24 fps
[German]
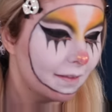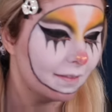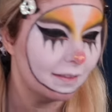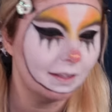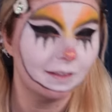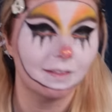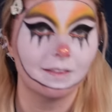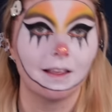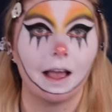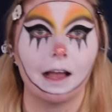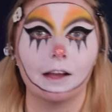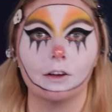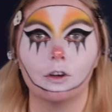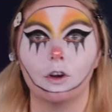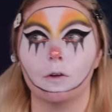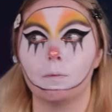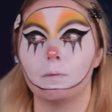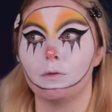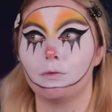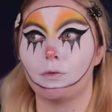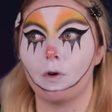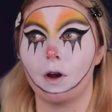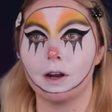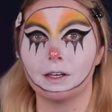das nicht sagen können,
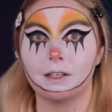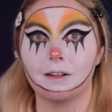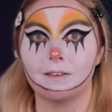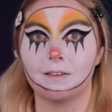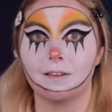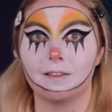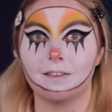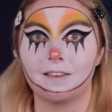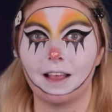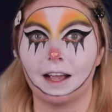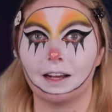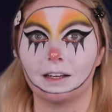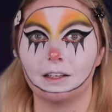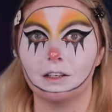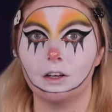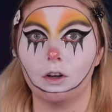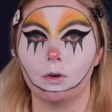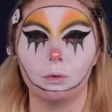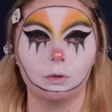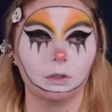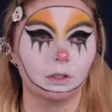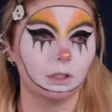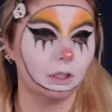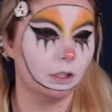bevor ich diese Zacken nach
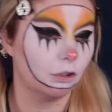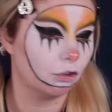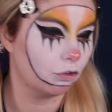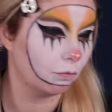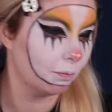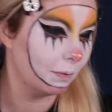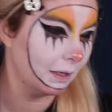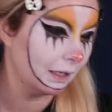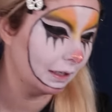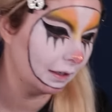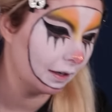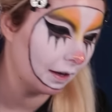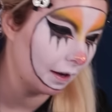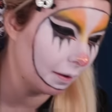unten geschminkt